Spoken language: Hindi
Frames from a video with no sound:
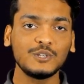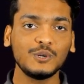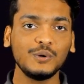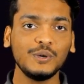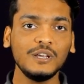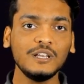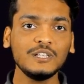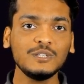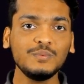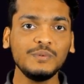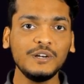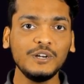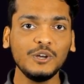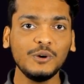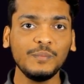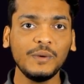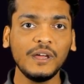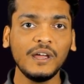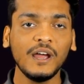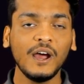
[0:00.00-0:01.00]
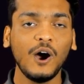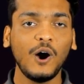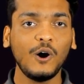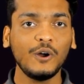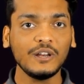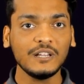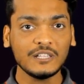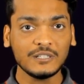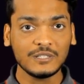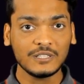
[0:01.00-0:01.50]
सो so, इस वीडियो में
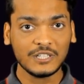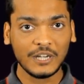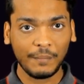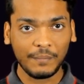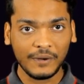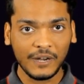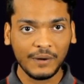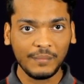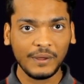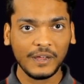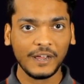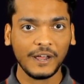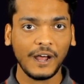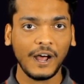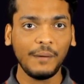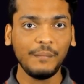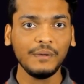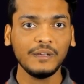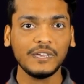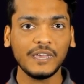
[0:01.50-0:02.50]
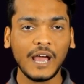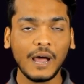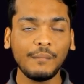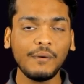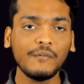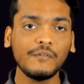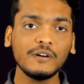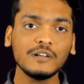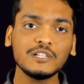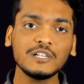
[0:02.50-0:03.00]
और इस चैप्टर में हम
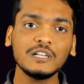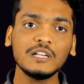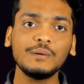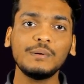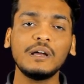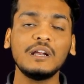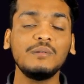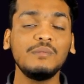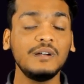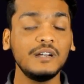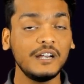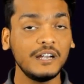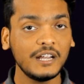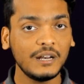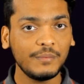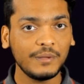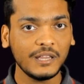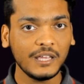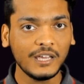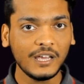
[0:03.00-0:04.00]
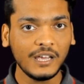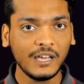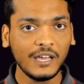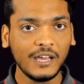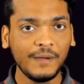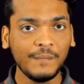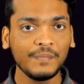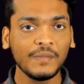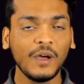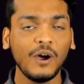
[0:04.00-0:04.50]
ग्यामा फंक्शन के बारे में डिटेल में
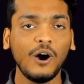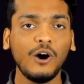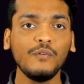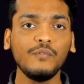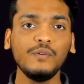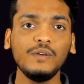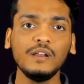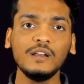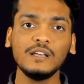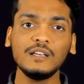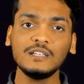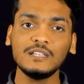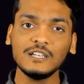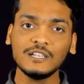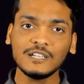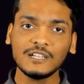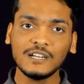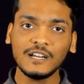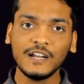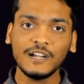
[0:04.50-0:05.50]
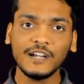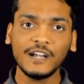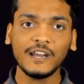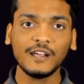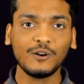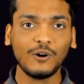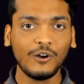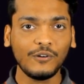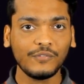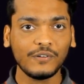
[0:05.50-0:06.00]
देखेंगे और फिर इसी से
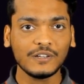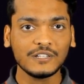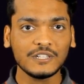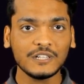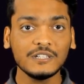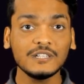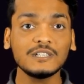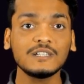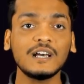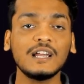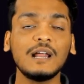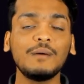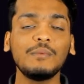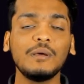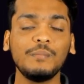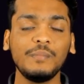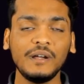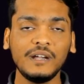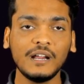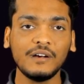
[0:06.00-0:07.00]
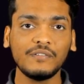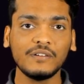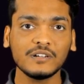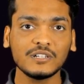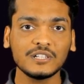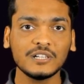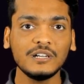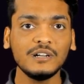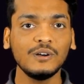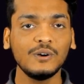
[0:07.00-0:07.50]
रिलेटेड एक और फंक्शन जिसका नाम है बीटा
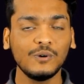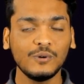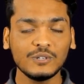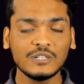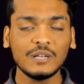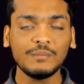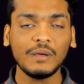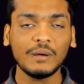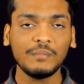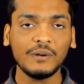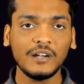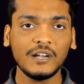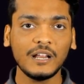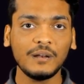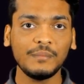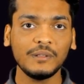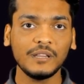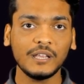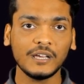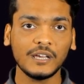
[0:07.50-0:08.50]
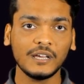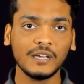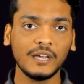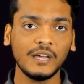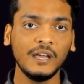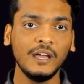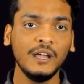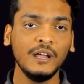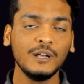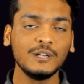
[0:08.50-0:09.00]
फंक्शन उसे भी हम डिटेल में
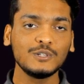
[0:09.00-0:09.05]
देखेंगे